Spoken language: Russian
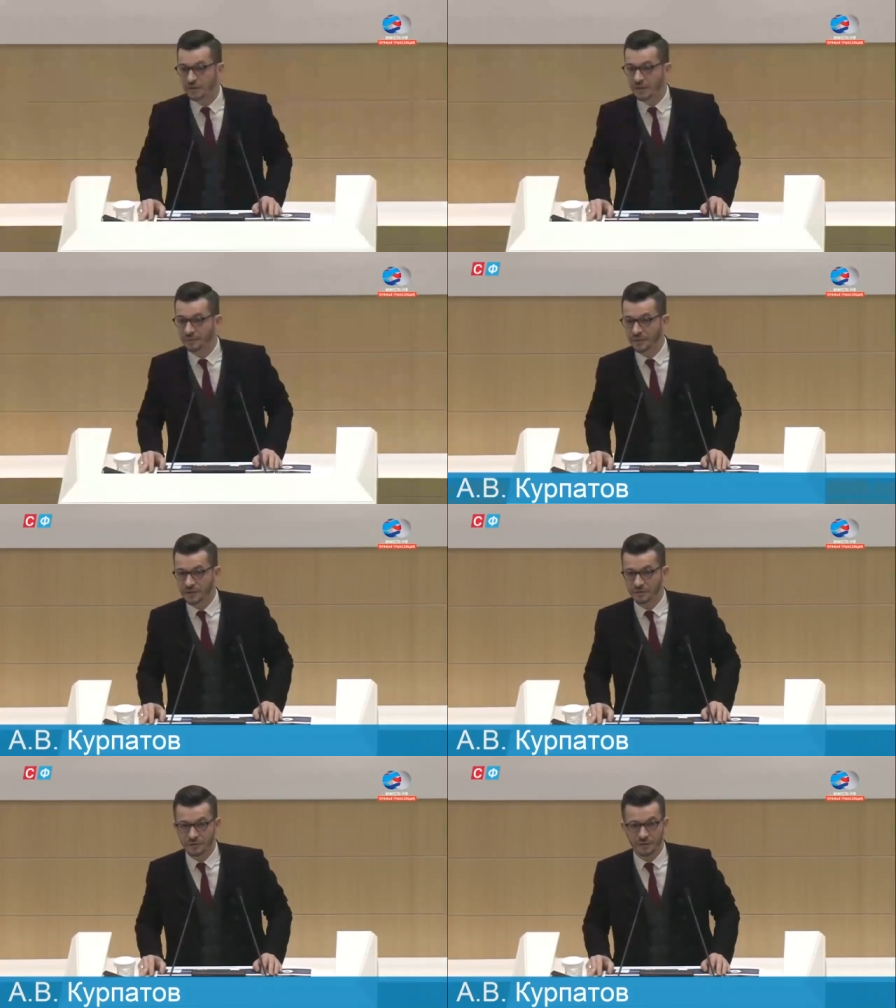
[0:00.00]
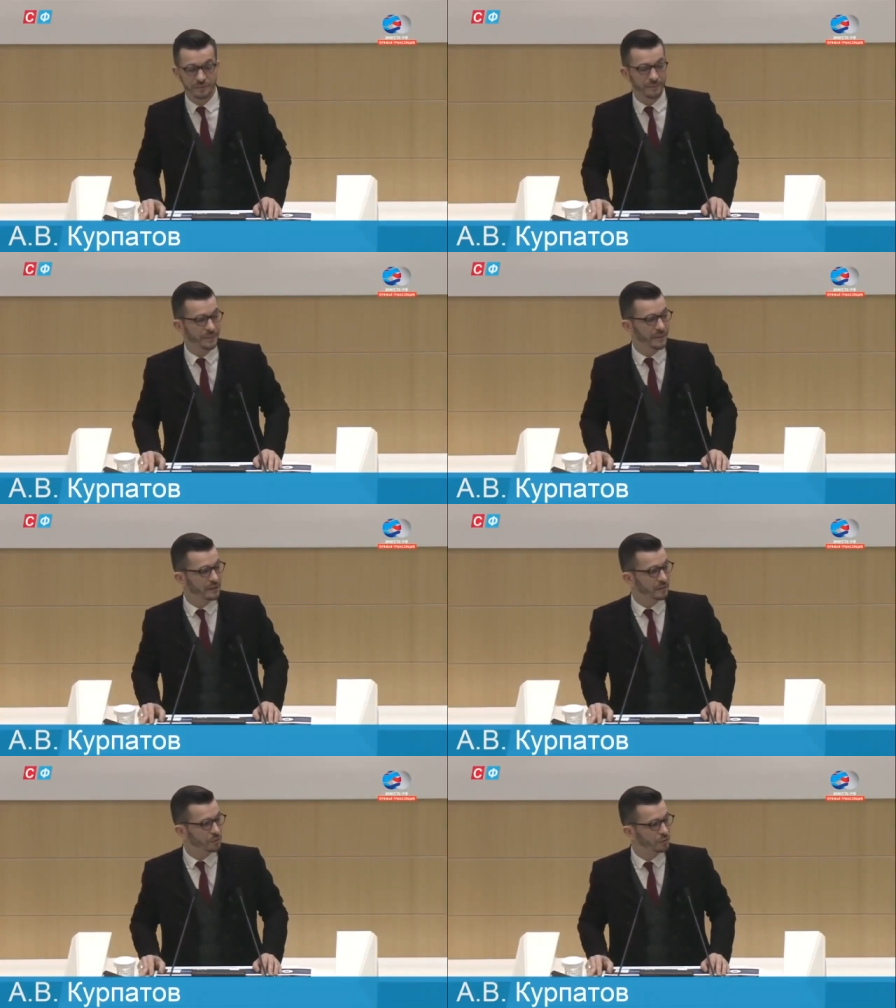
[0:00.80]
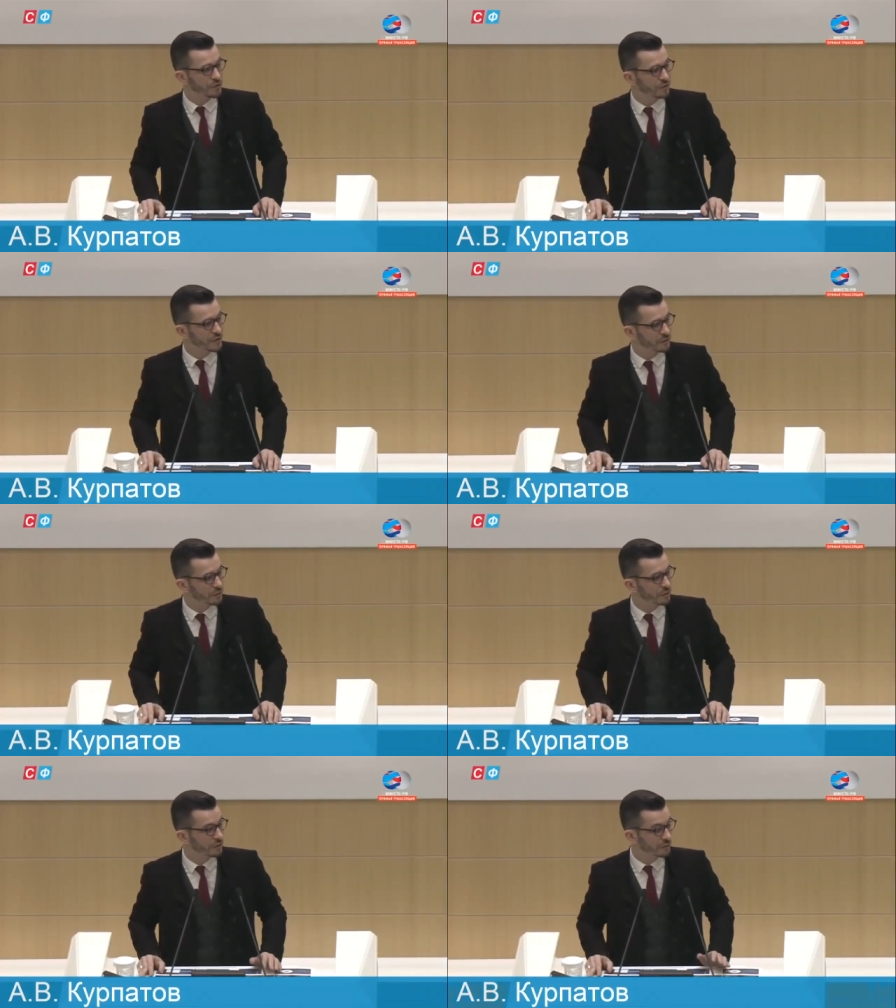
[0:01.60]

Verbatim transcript: слайд, пожалуйста. Будучи всего